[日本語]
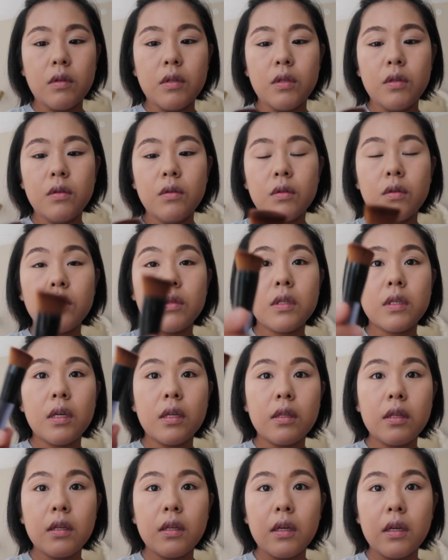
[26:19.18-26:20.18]
ずっと
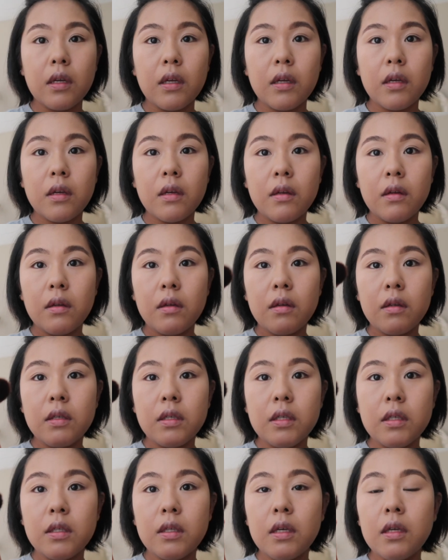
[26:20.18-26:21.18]
使ってない
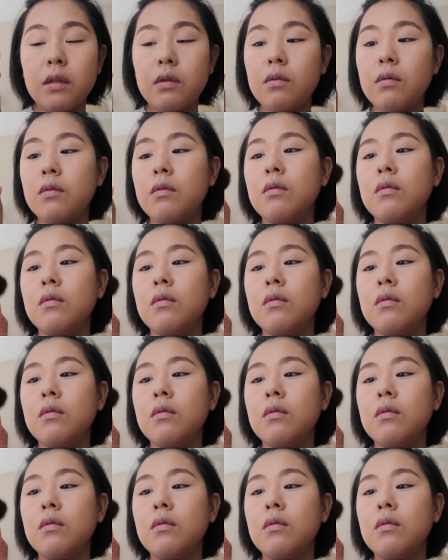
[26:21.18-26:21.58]
資生堂